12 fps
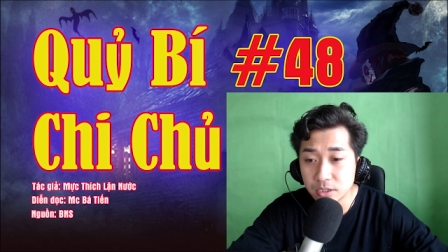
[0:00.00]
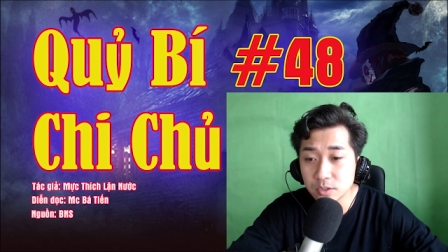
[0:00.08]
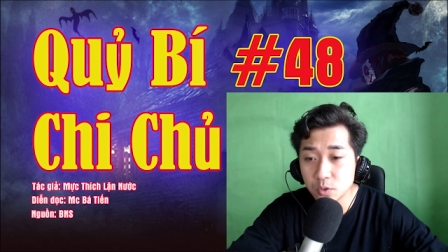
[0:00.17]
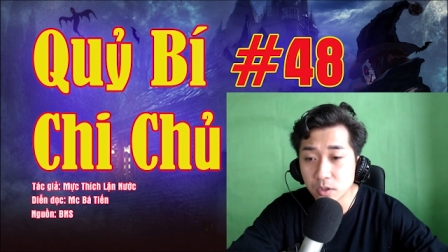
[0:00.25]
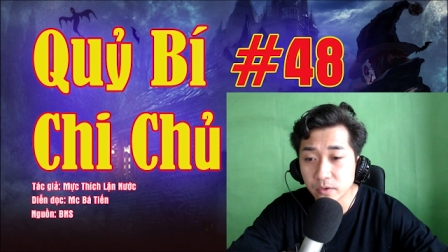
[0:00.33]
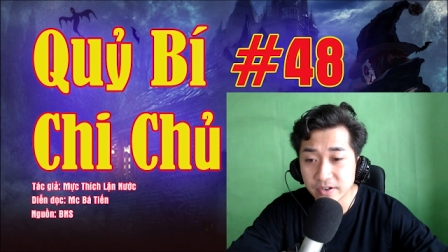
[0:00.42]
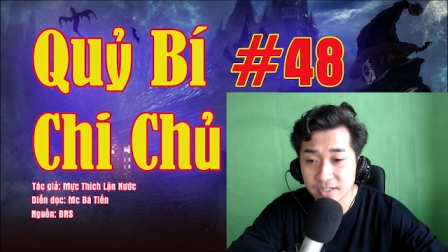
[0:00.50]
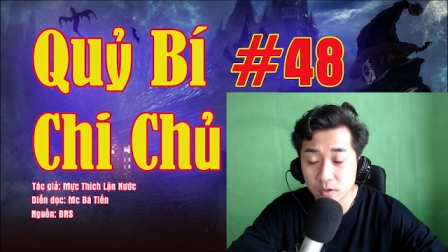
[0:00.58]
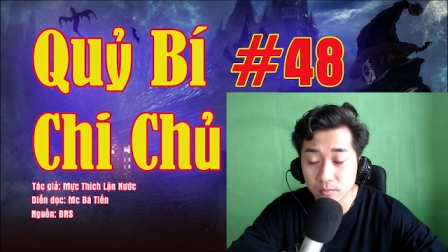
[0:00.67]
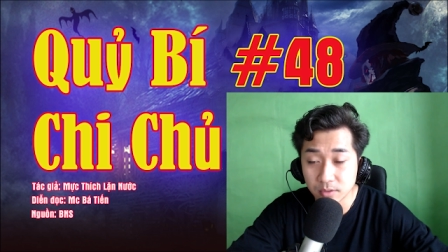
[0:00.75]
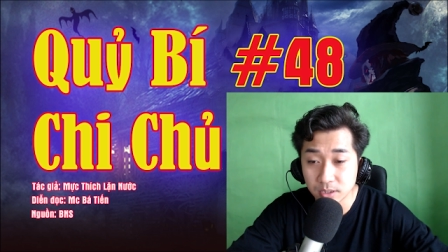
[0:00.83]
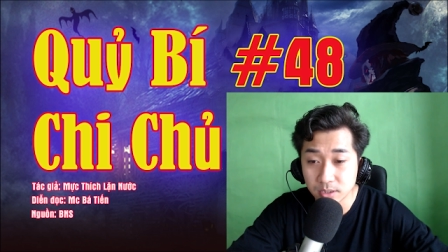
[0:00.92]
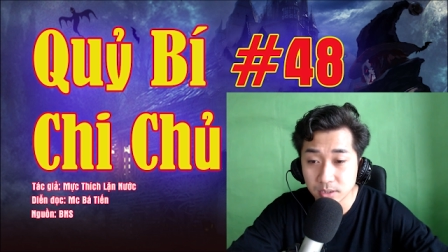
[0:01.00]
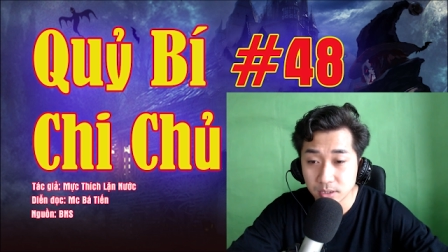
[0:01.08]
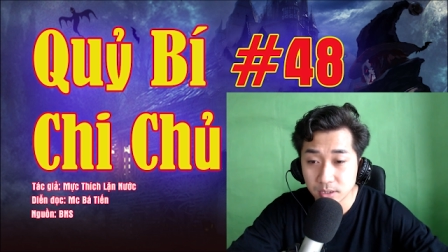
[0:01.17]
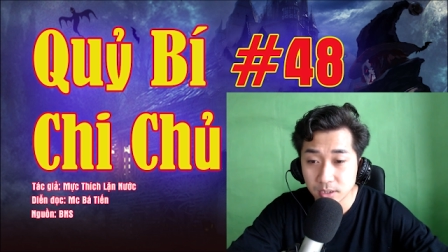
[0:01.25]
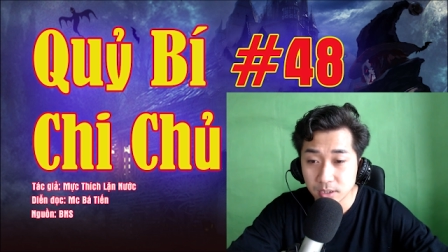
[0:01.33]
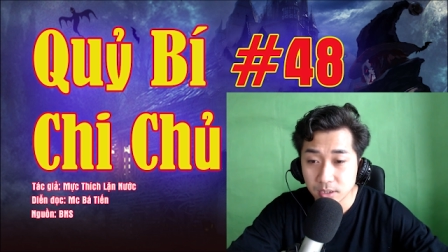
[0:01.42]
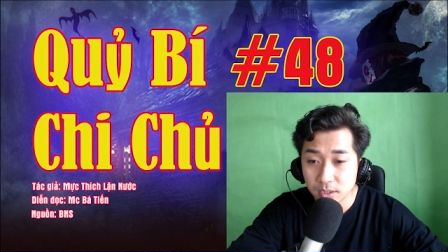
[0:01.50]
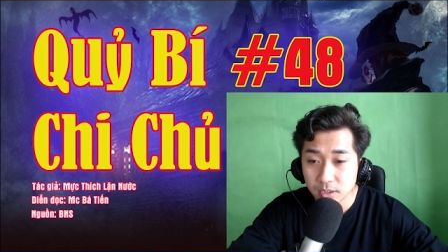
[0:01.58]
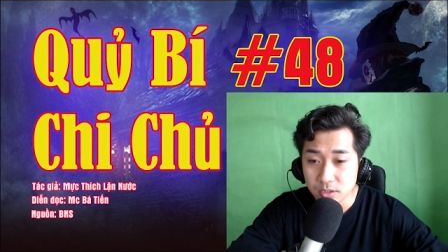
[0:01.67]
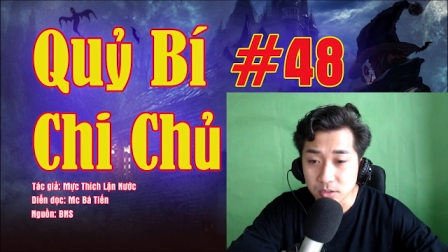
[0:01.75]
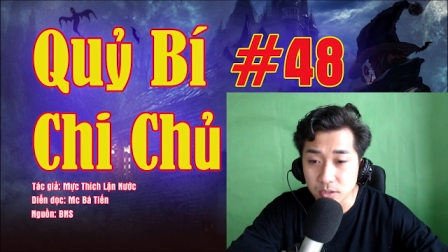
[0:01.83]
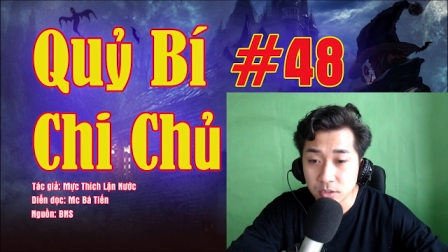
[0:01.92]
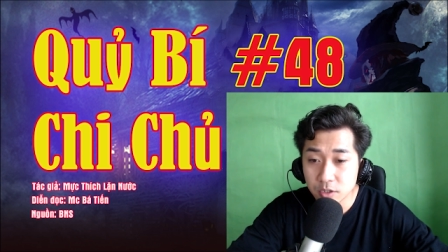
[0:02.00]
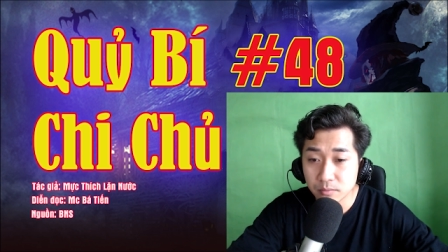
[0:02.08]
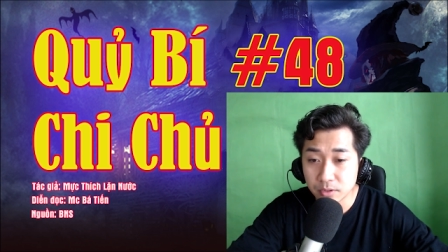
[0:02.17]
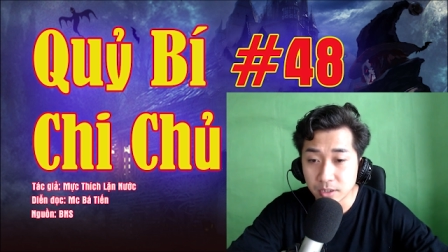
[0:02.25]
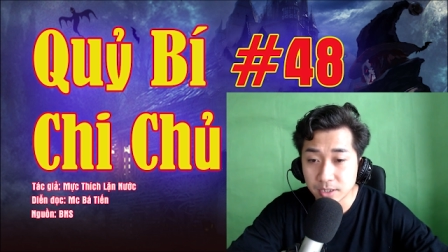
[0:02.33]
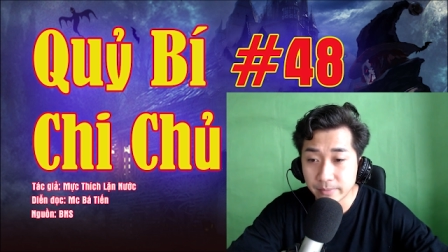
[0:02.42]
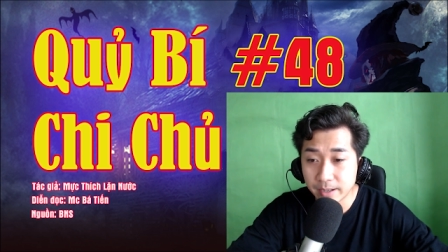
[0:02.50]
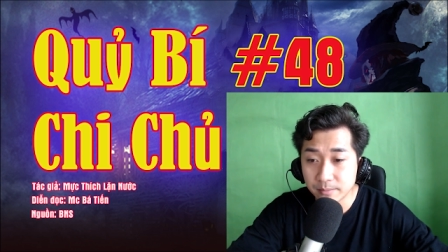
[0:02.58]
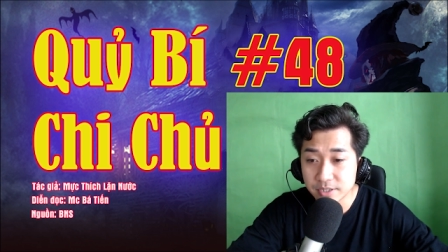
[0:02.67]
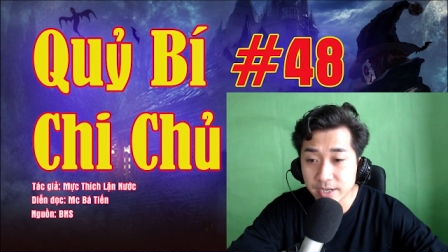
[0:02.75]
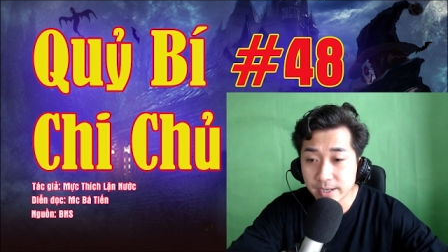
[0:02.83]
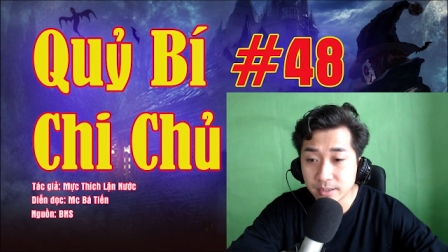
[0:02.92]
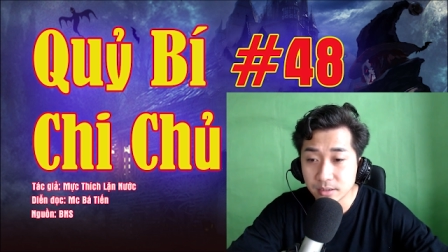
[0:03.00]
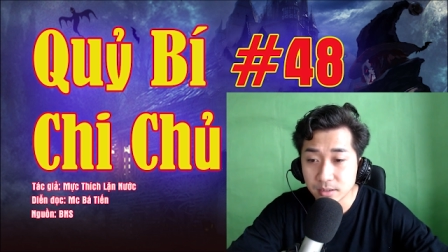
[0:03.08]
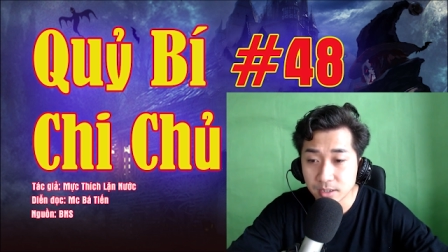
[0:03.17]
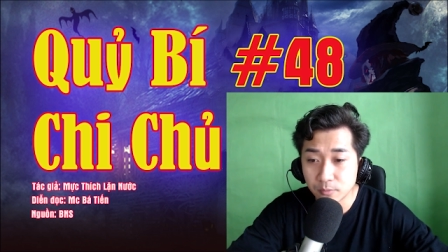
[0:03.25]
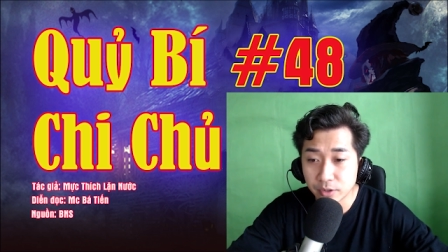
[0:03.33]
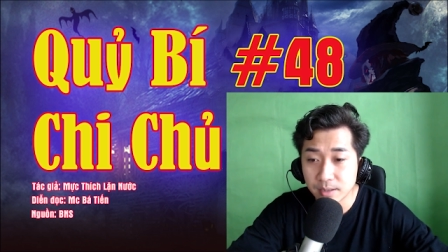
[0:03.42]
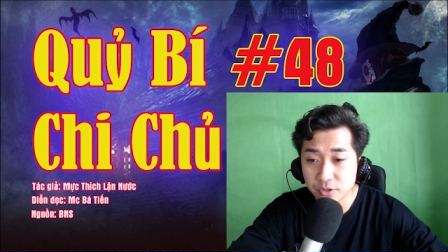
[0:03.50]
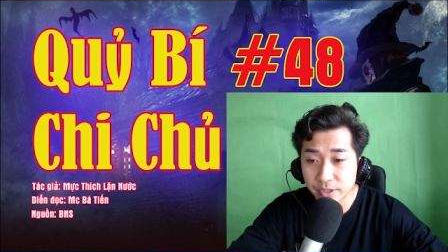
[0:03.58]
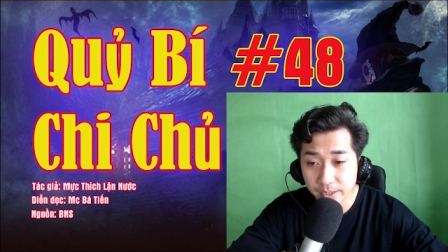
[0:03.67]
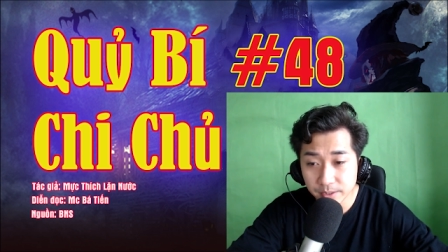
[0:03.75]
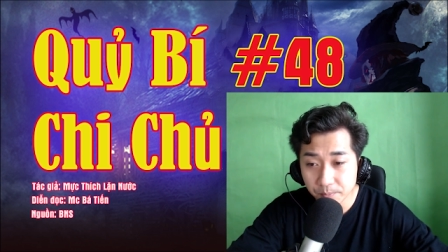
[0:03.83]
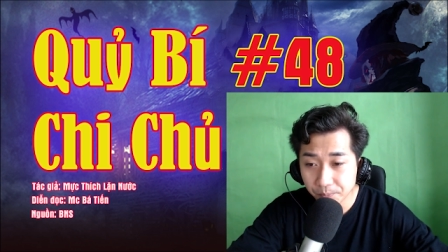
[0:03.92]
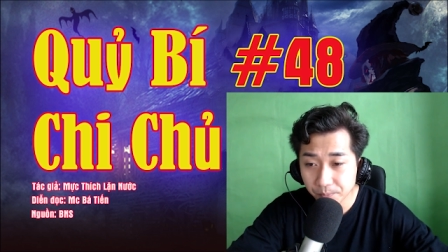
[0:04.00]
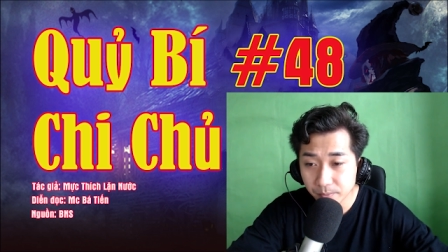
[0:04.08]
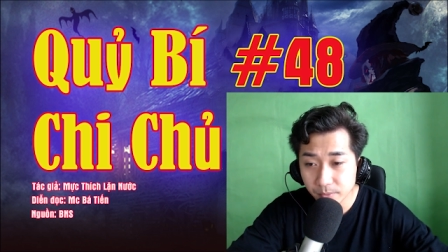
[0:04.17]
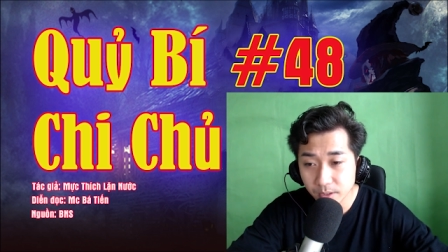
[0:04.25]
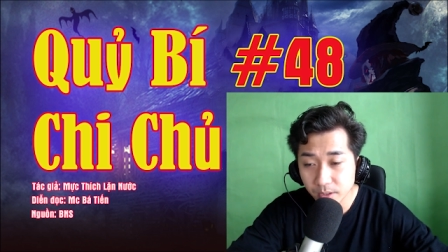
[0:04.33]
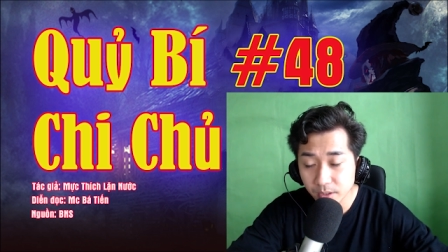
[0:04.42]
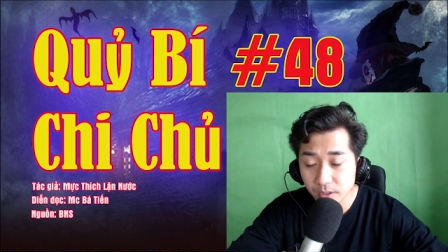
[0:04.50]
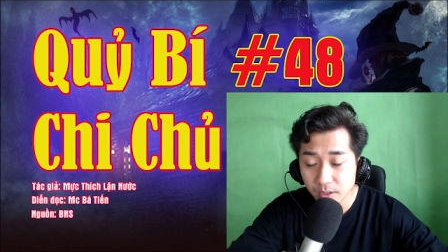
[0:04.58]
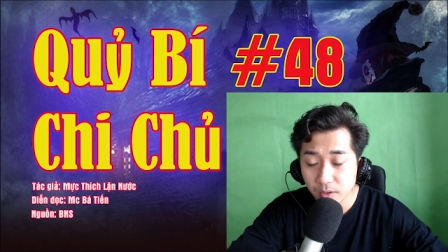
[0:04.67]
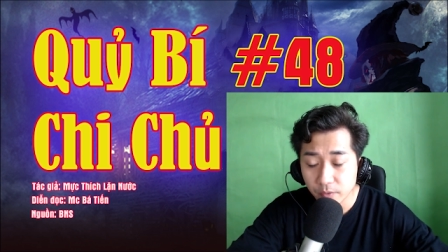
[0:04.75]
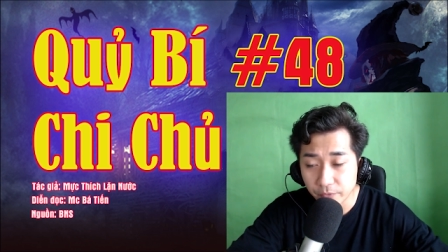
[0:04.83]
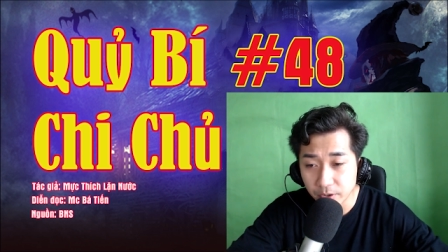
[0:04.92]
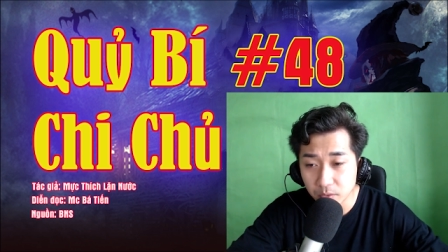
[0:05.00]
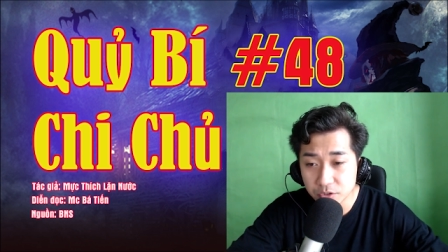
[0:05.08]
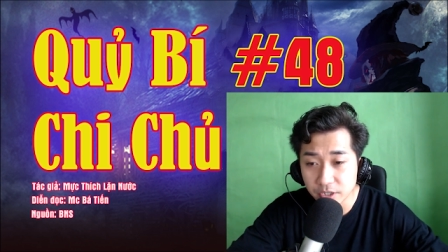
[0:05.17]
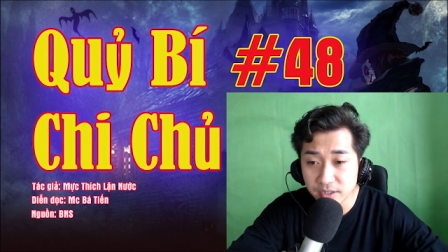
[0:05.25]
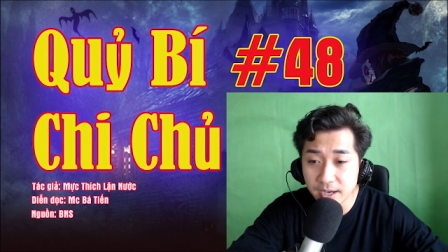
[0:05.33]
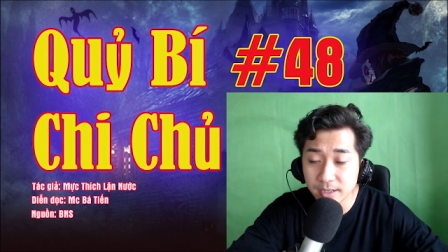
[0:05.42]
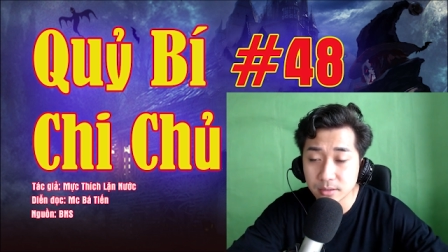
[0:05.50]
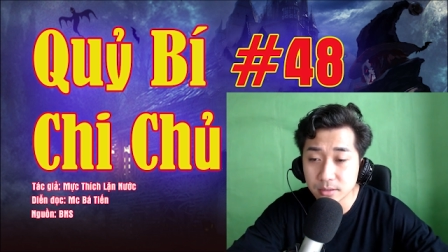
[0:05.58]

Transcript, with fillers: "Càng không biết được lúc nào mới có thể lấy lại được những thứ thuộc về gia tộc cơ. Tớ không được gặp em